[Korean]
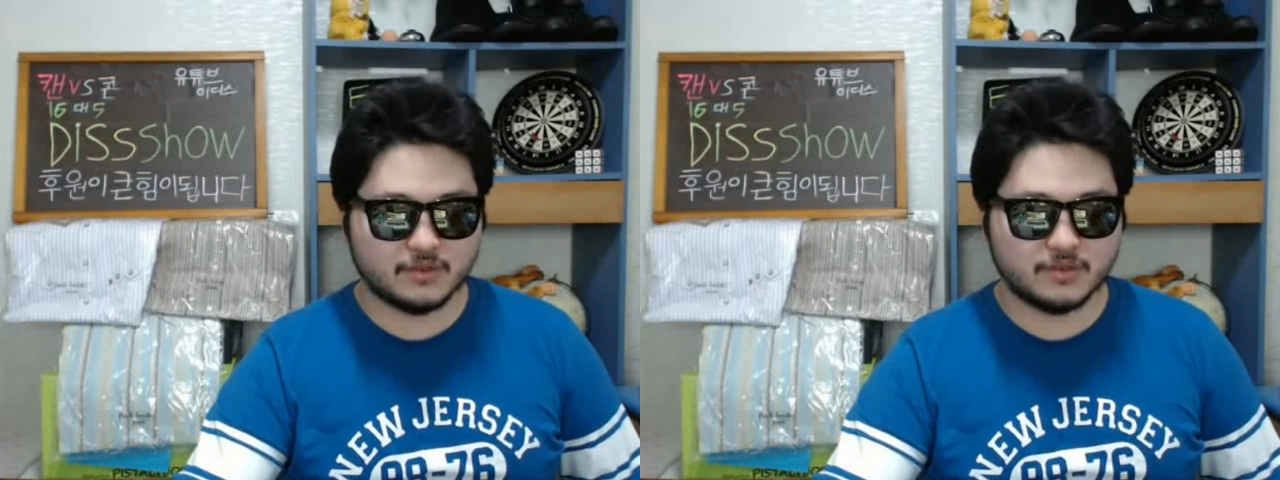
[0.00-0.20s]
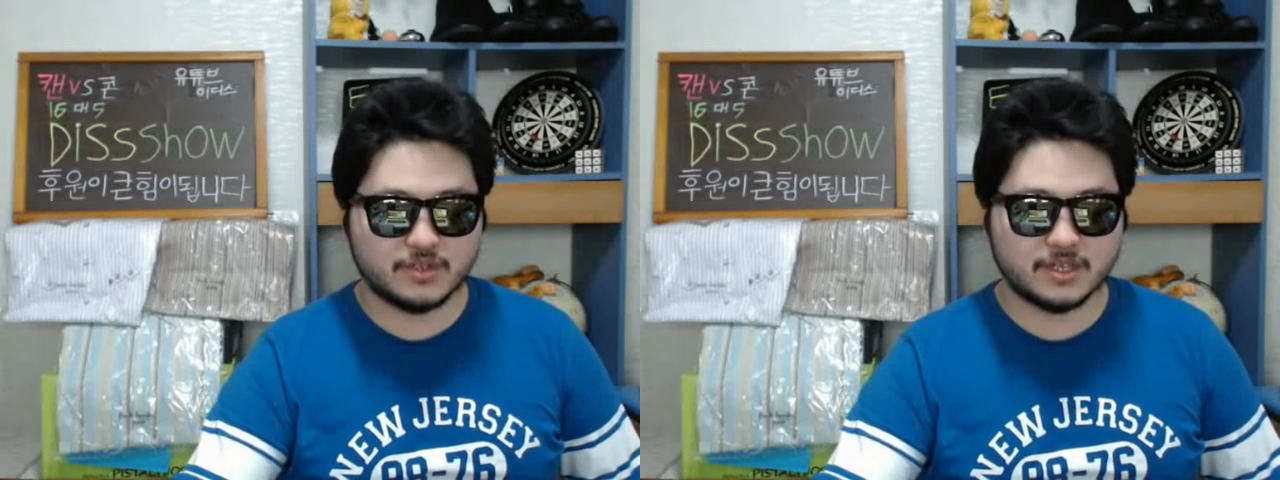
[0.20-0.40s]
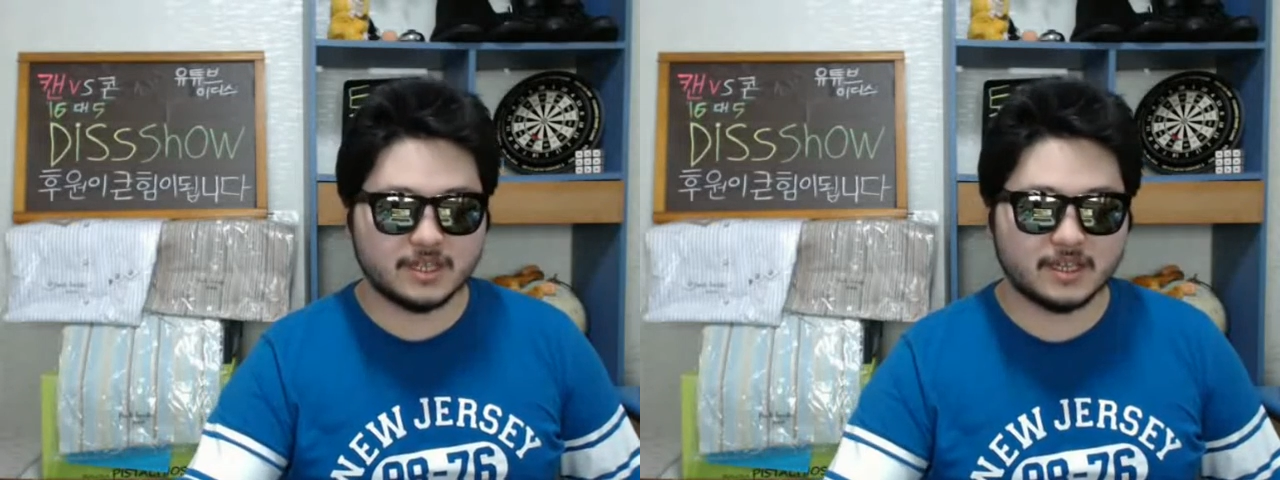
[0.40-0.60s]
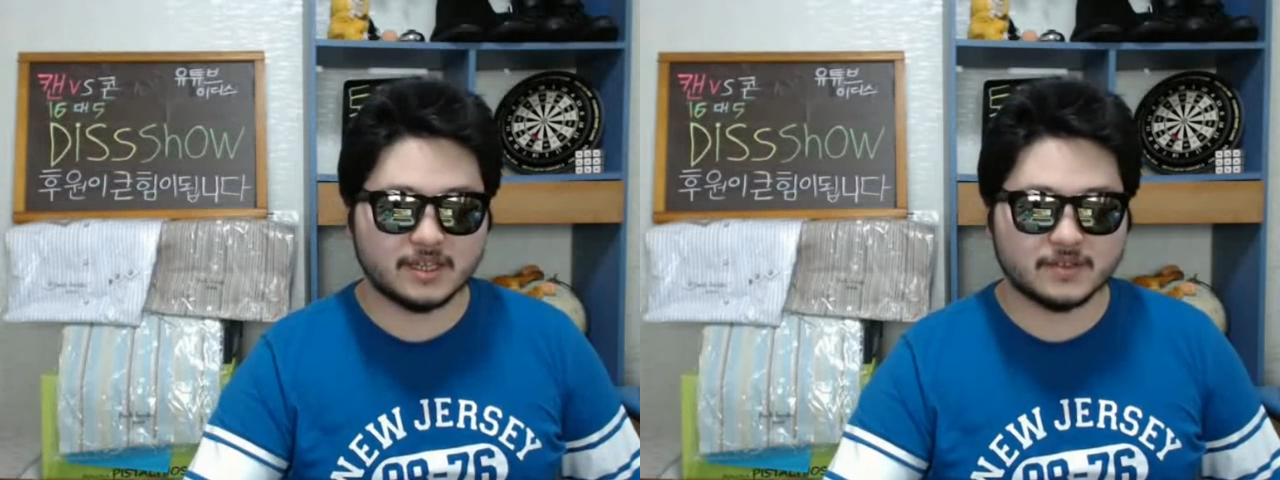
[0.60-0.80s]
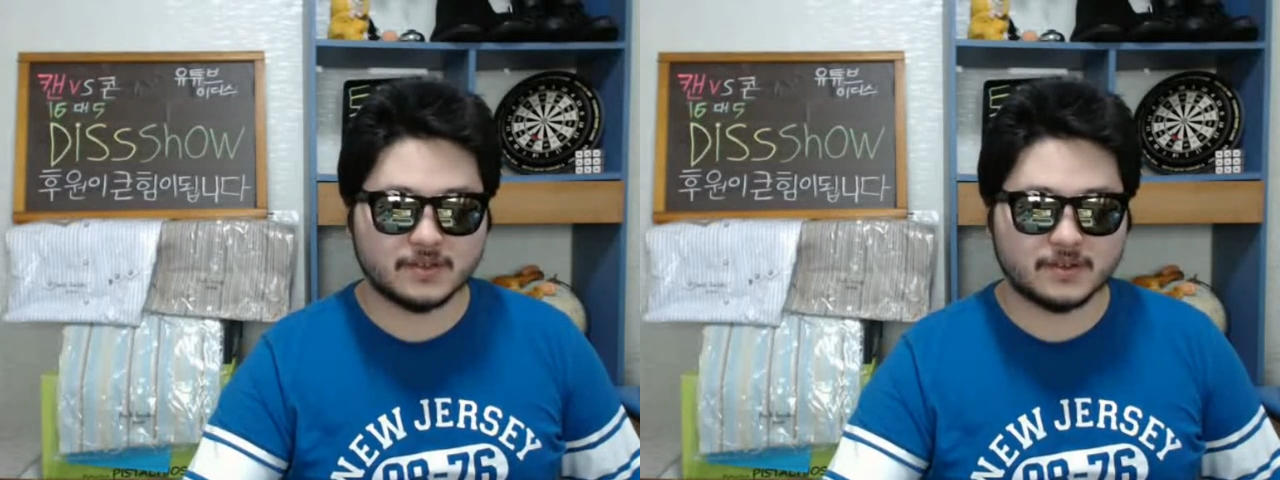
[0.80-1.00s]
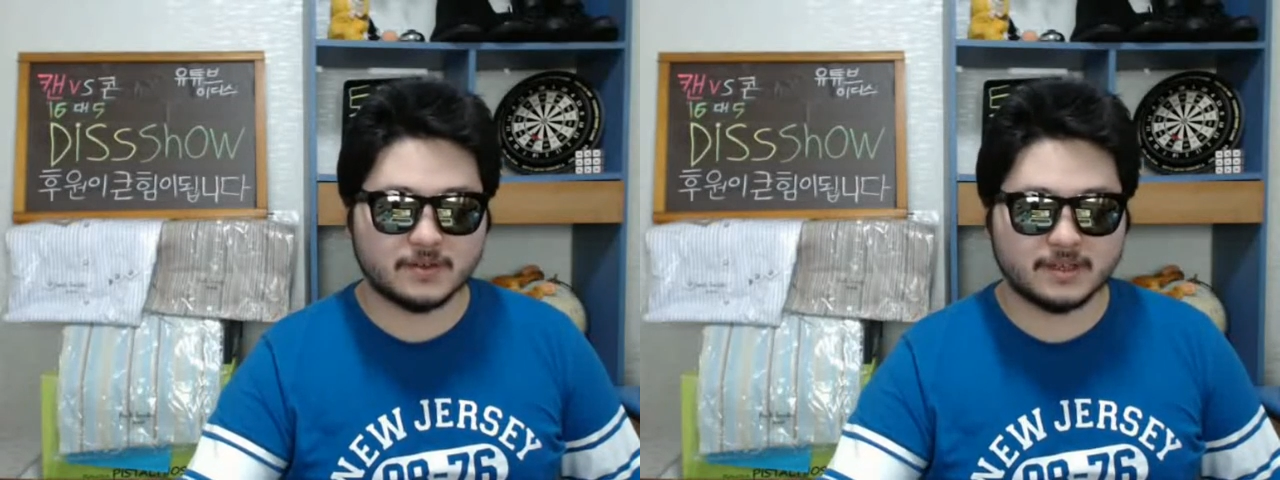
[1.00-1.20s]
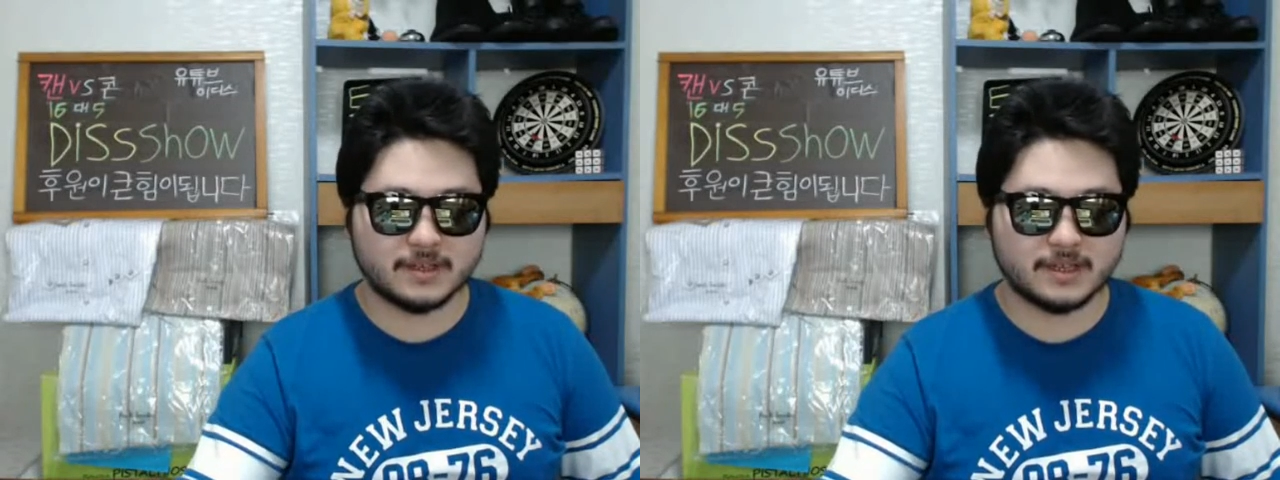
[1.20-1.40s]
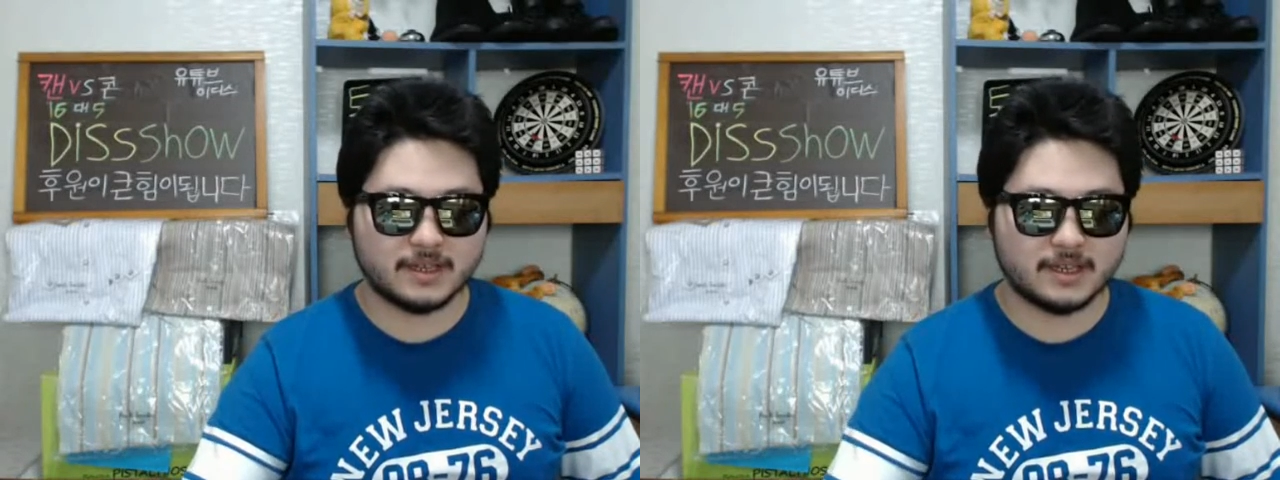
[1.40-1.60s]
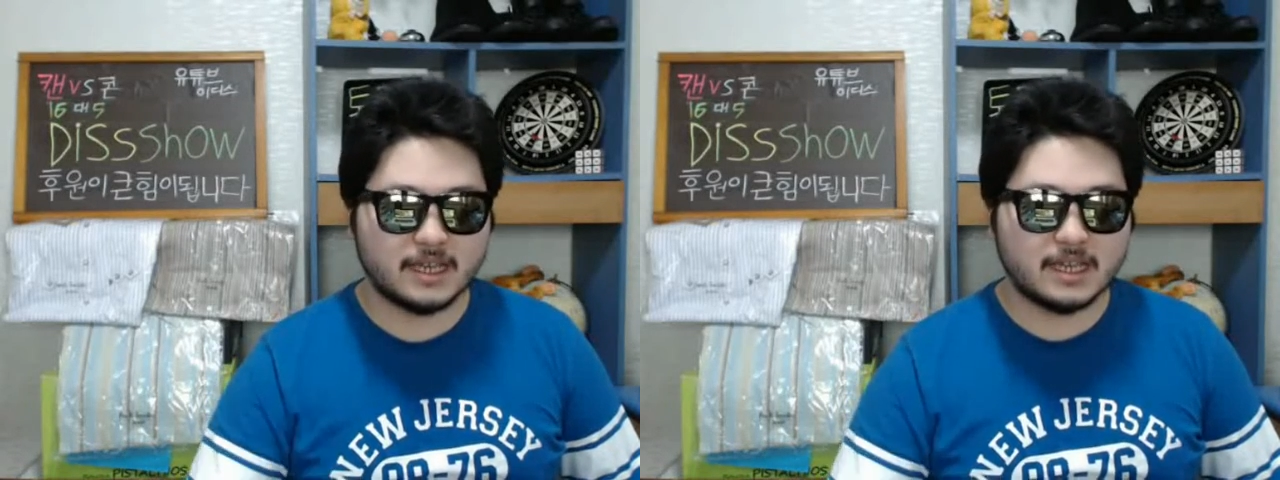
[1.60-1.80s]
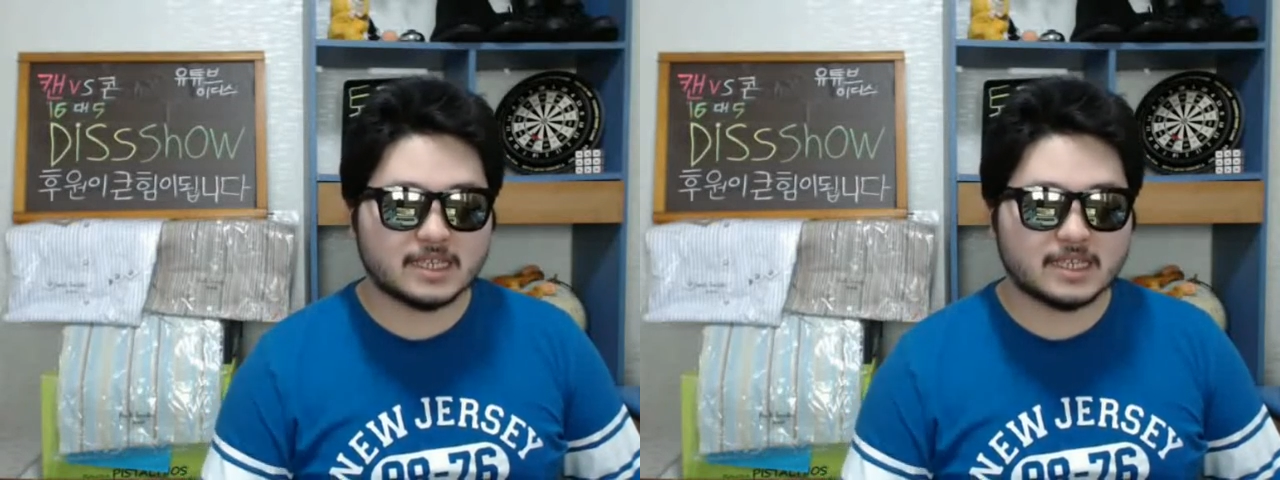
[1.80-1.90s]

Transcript: 솔직히 얘기해서 예.